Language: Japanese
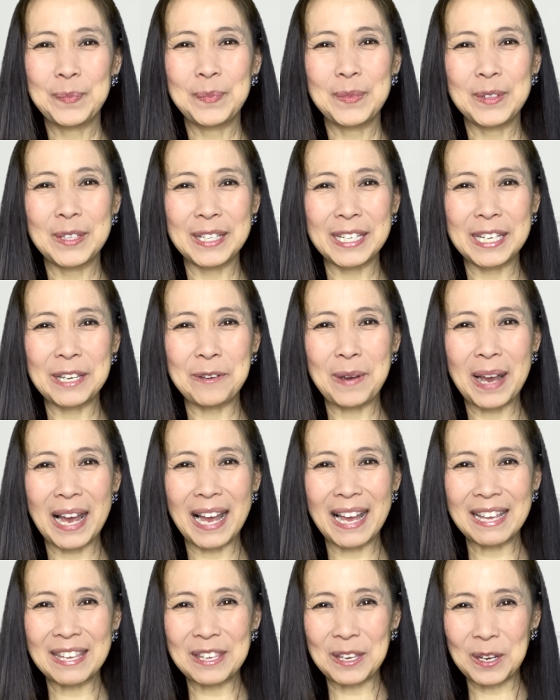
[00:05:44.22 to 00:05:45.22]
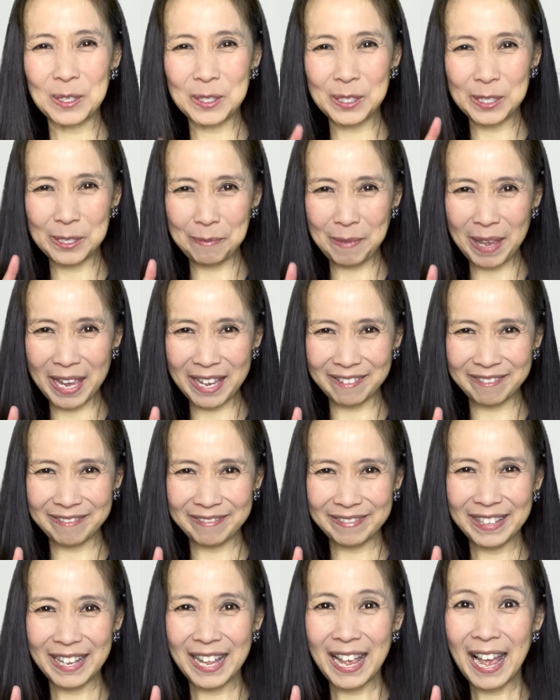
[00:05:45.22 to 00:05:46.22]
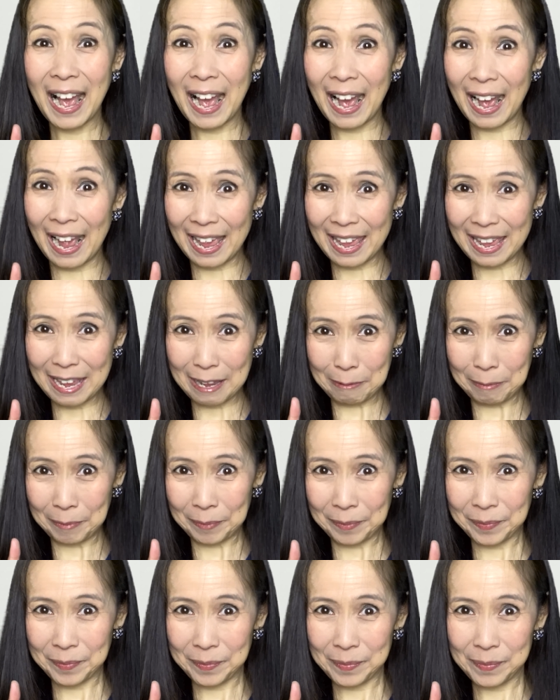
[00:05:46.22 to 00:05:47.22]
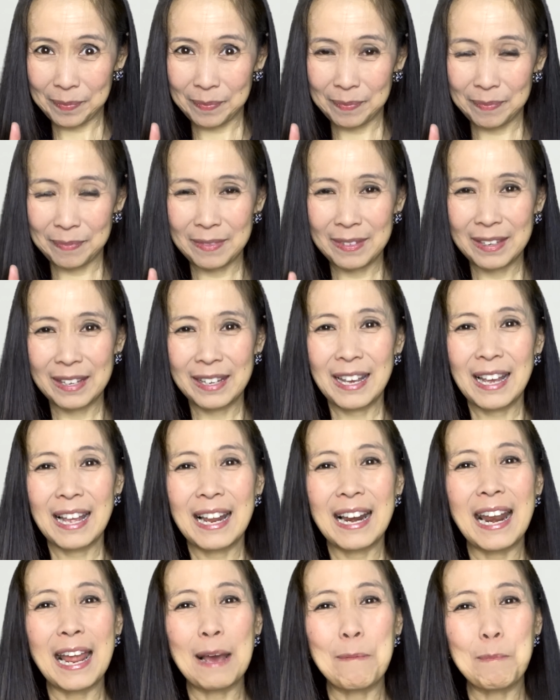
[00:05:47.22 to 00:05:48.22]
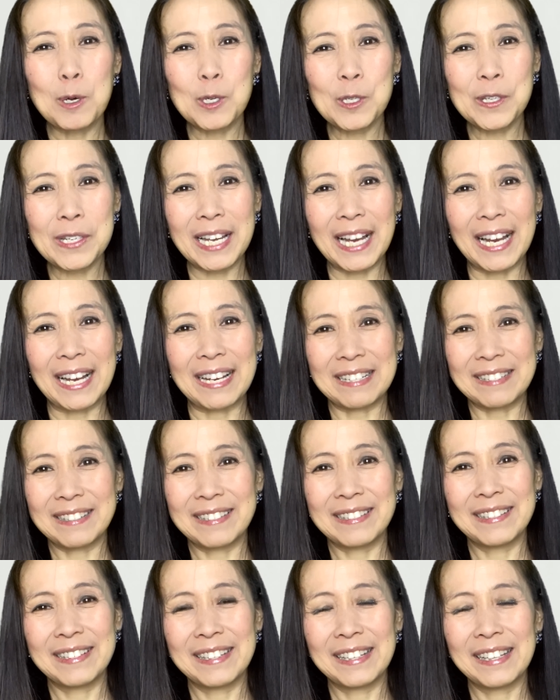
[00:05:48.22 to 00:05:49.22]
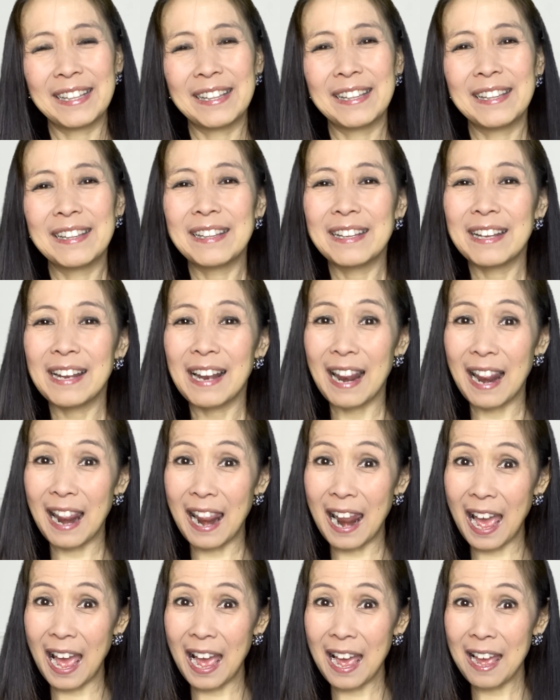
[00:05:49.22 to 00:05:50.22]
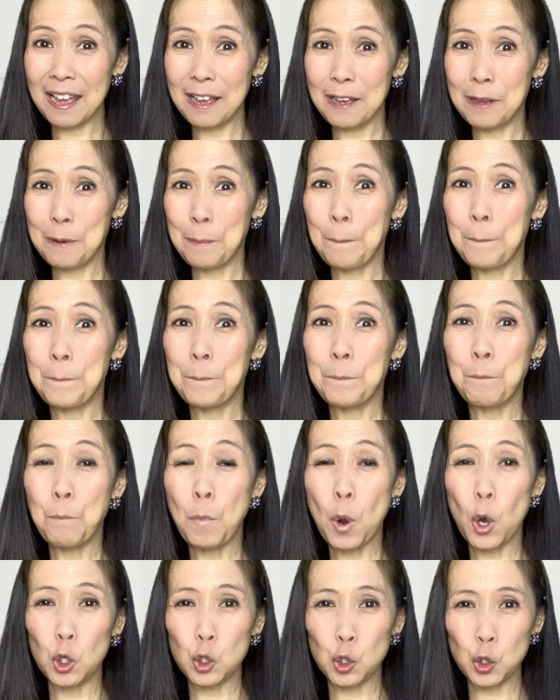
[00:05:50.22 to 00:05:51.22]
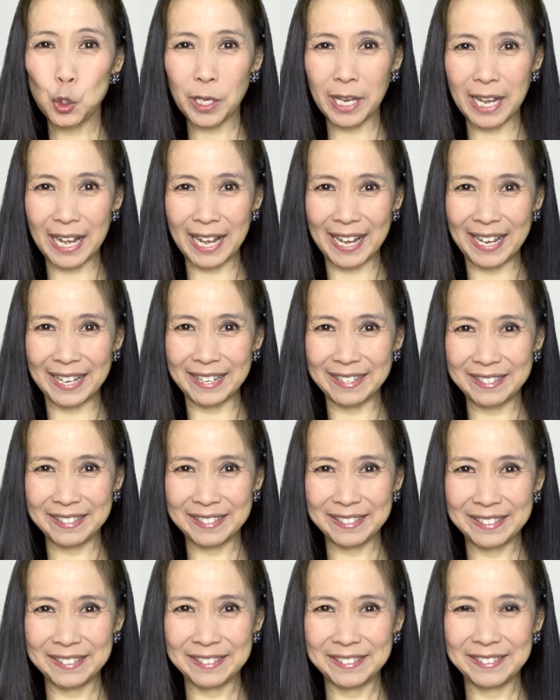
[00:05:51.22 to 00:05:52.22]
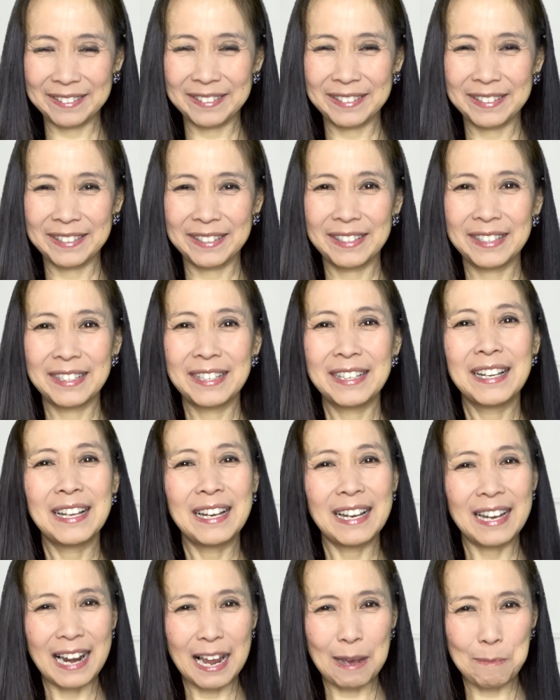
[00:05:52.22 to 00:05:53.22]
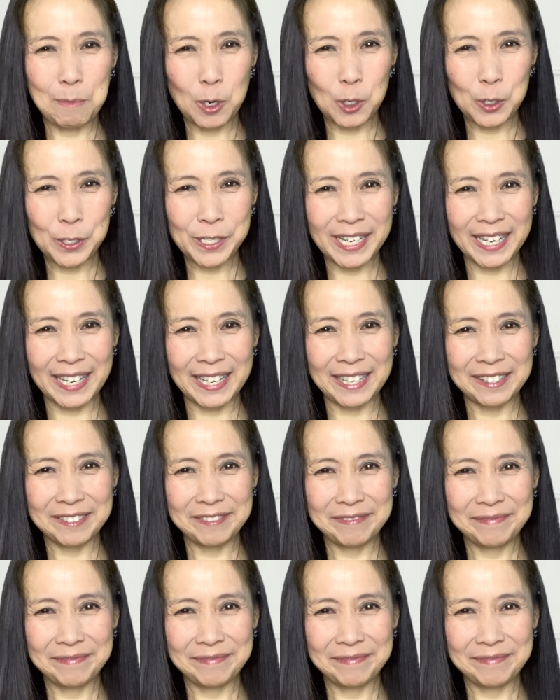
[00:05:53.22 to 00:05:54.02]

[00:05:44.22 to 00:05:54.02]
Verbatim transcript: 次はよっつめ、ハエ la mosca, la mosca, la mosca。